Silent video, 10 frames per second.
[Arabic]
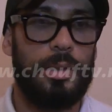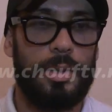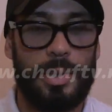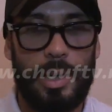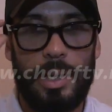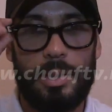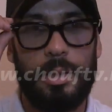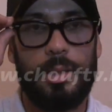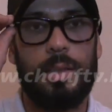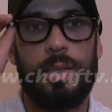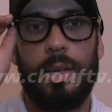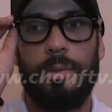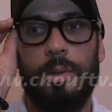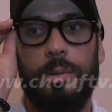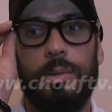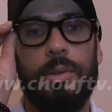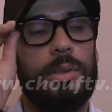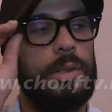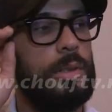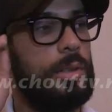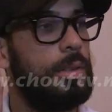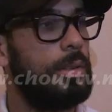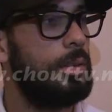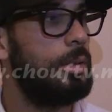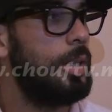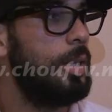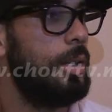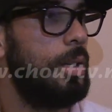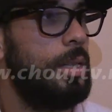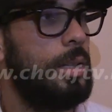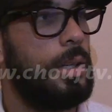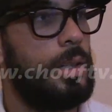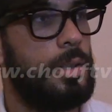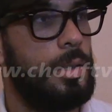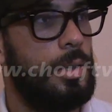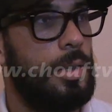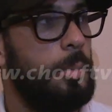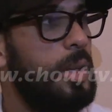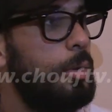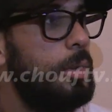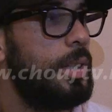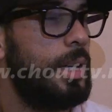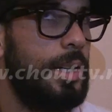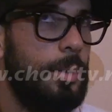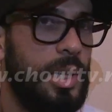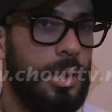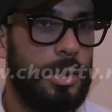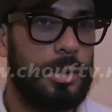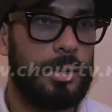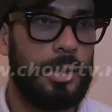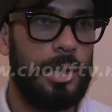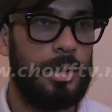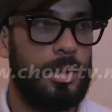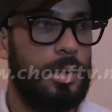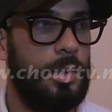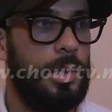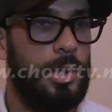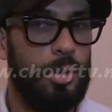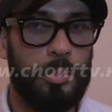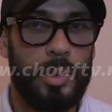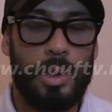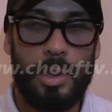أه، صراحه كان تيعرف الهدوء أه، هي كتعمل وانا كنعمل طيله اليوم